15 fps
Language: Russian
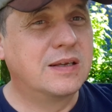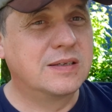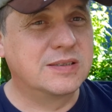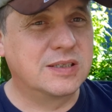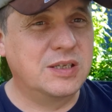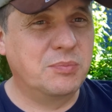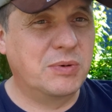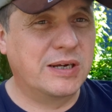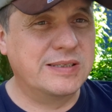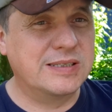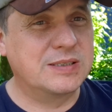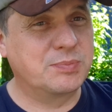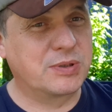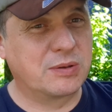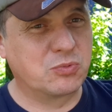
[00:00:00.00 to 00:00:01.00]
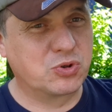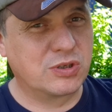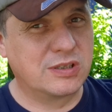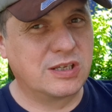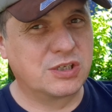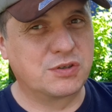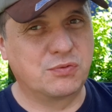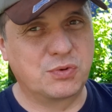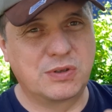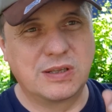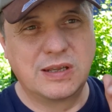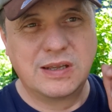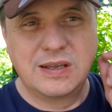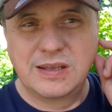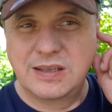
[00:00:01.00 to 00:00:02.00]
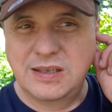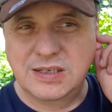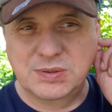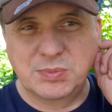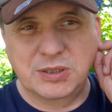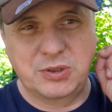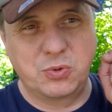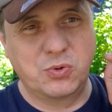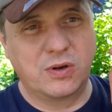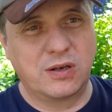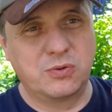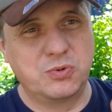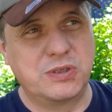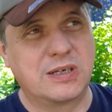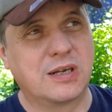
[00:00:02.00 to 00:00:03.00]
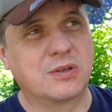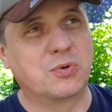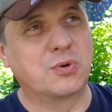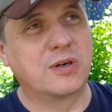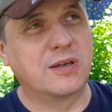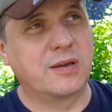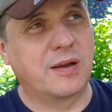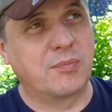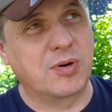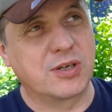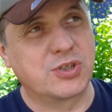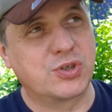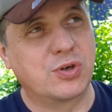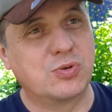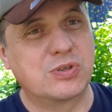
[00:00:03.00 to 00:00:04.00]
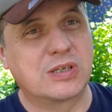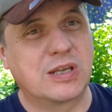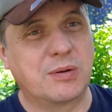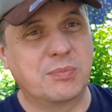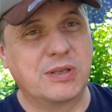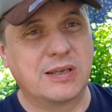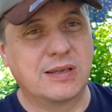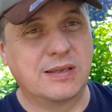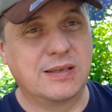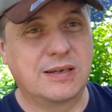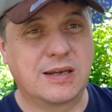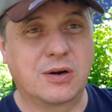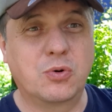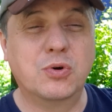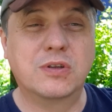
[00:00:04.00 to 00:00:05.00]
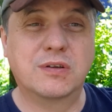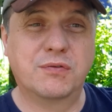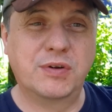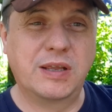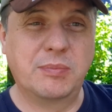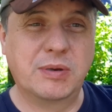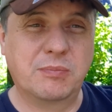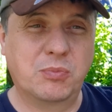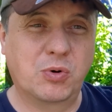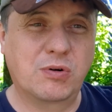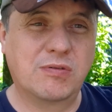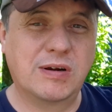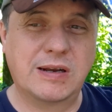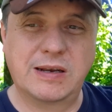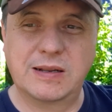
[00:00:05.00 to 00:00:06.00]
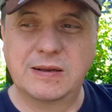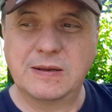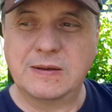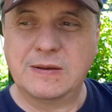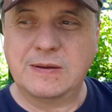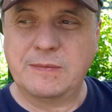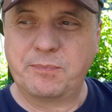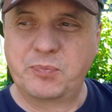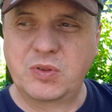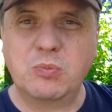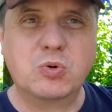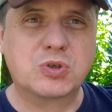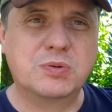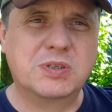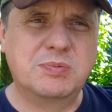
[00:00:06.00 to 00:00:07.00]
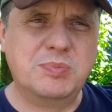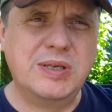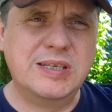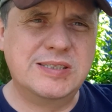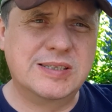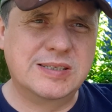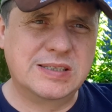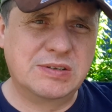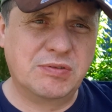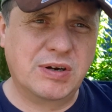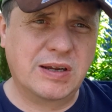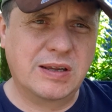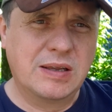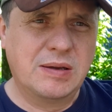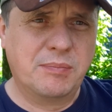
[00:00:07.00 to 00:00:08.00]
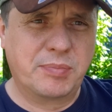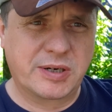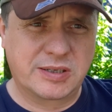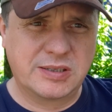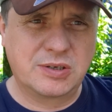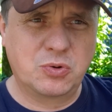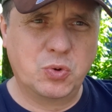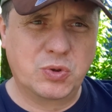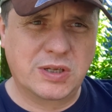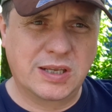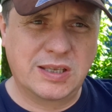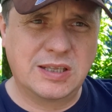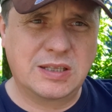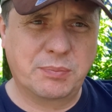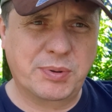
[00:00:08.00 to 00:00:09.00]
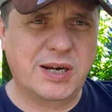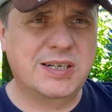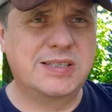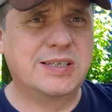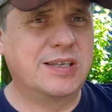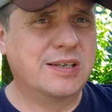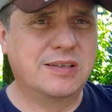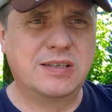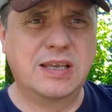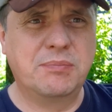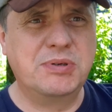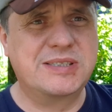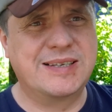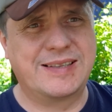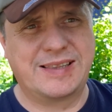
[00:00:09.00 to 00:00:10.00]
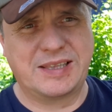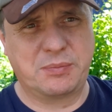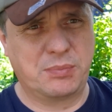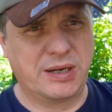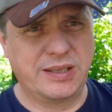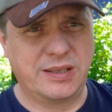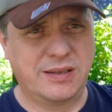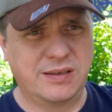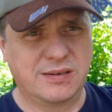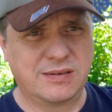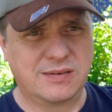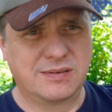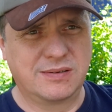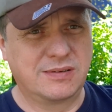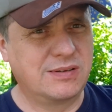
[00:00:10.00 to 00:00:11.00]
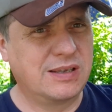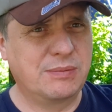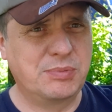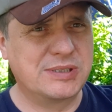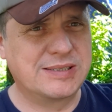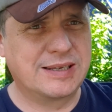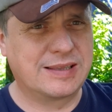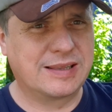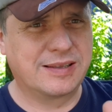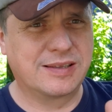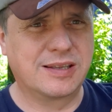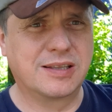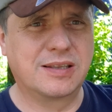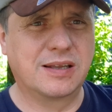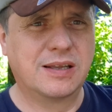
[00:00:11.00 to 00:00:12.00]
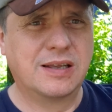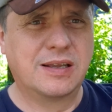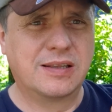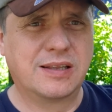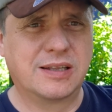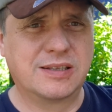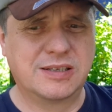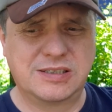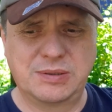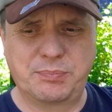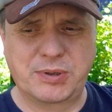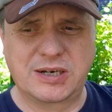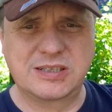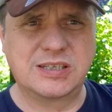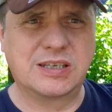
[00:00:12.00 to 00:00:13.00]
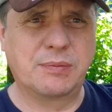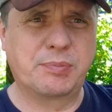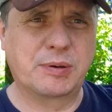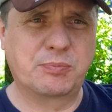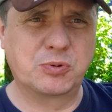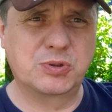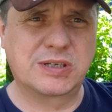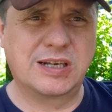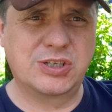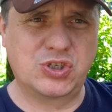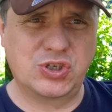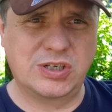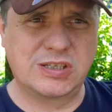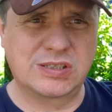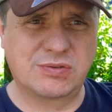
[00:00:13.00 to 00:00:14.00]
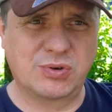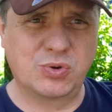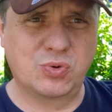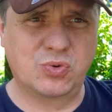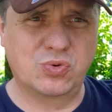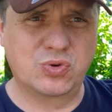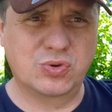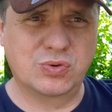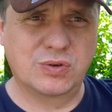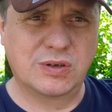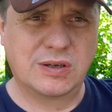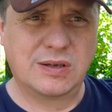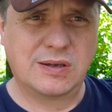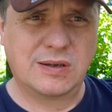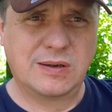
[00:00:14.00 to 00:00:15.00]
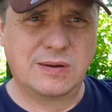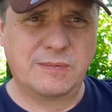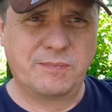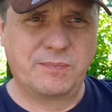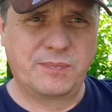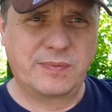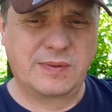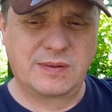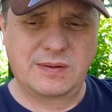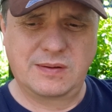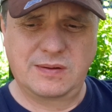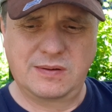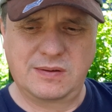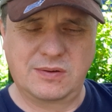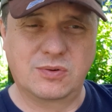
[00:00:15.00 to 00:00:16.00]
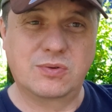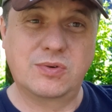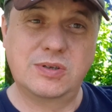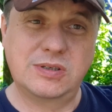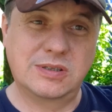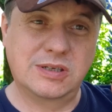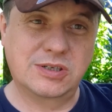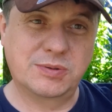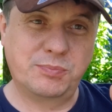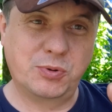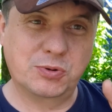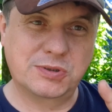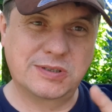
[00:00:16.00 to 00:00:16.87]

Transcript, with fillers: занимайтесь, потому что даже вот я смотрю, люди, которые обращаются ко мне и какое-то время, буквально, ну, может месяц-два, практикуют какие-то практики, не обязательно мои. Не обязательно. Надо, надо эти практики пропускать через свою душу. Вот видите, даже пес